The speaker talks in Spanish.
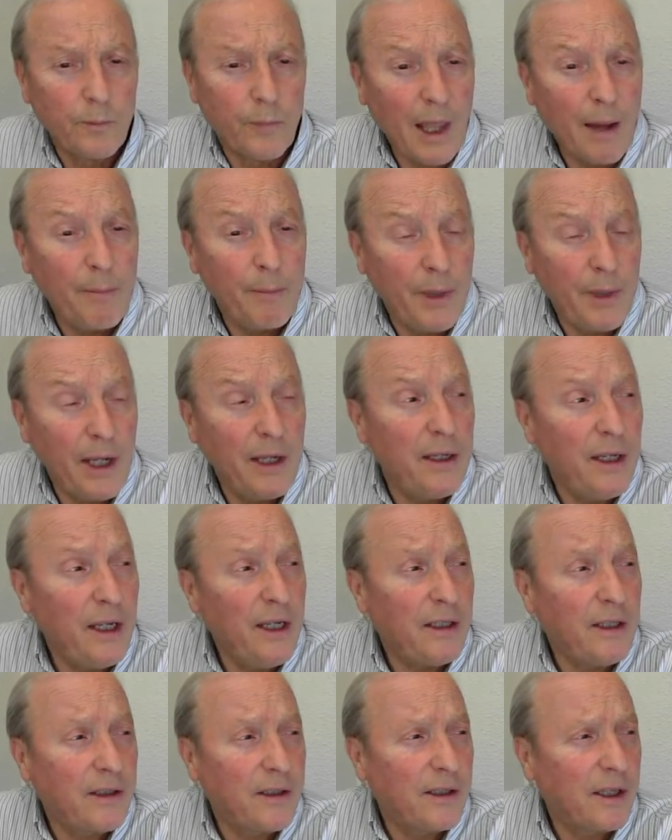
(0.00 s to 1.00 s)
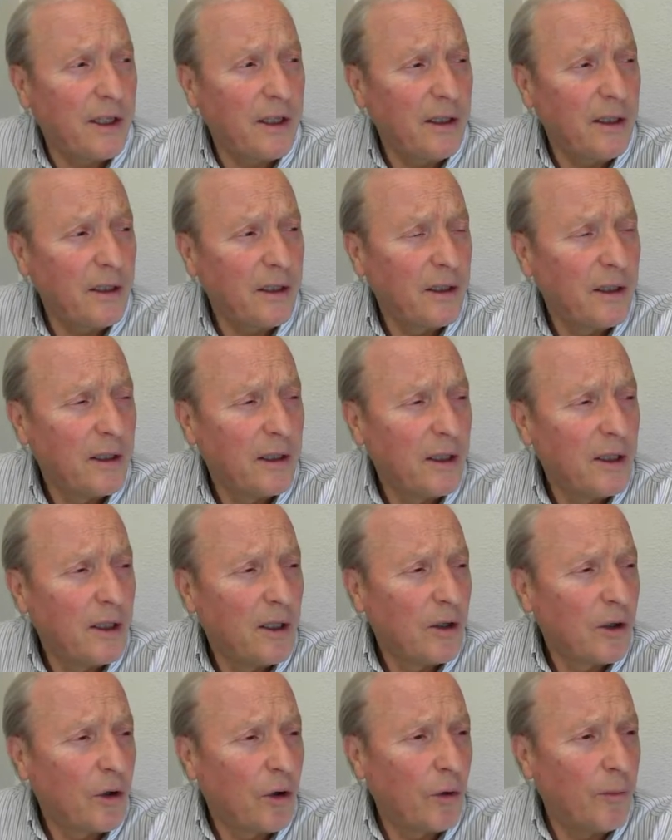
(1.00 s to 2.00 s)
También Nietzsche,
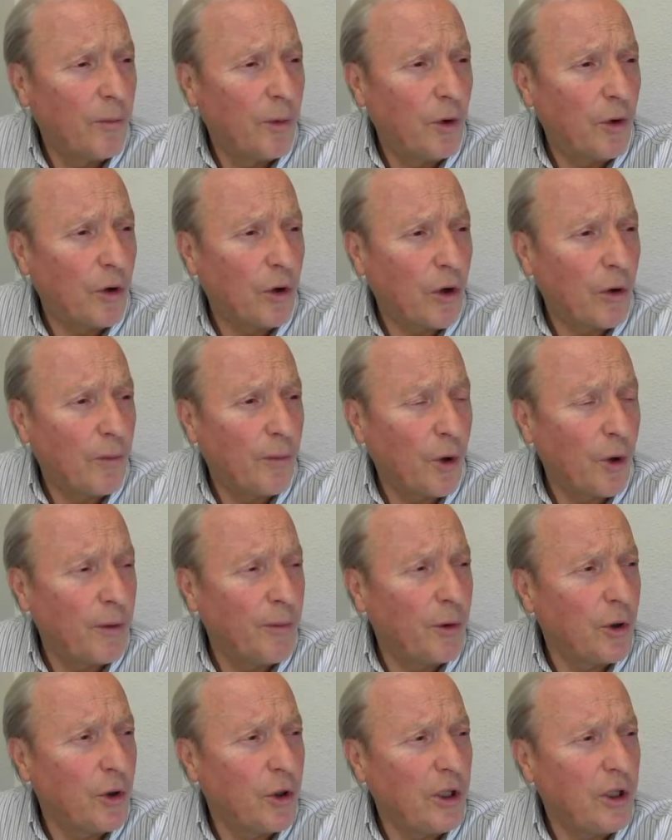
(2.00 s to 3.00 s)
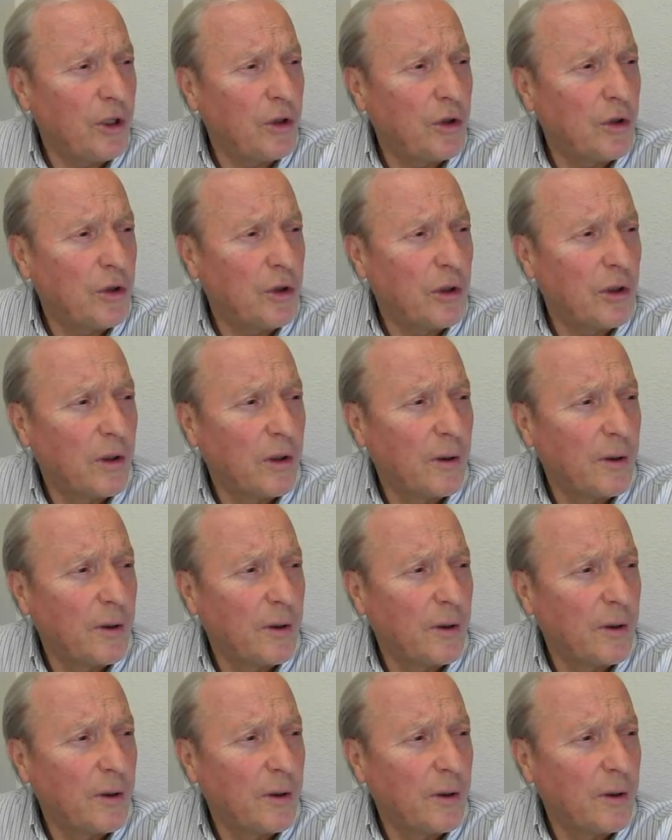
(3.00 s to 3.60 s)
como, como hemos dicho.